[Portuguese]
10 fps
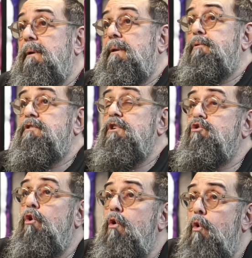ele
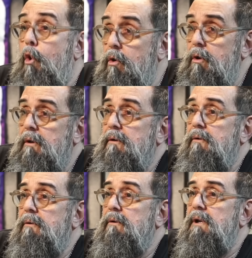processou o,
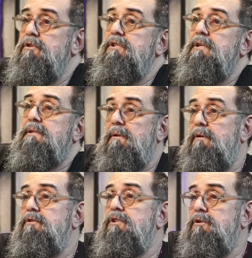o Léo Dias. O
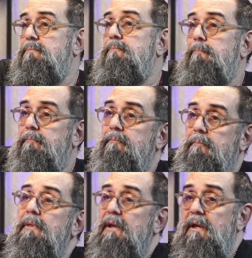Léo Dias. Ele
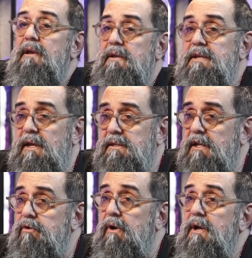se retratou. Se
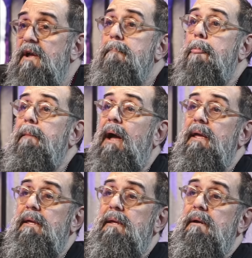retratou.
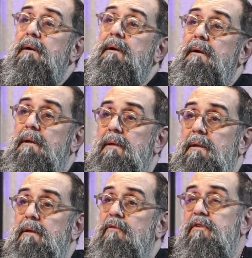Aí
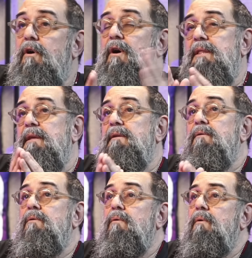eu vi ontem,
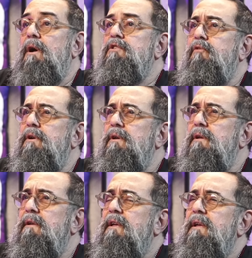o, acho que
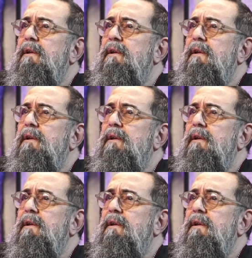foi.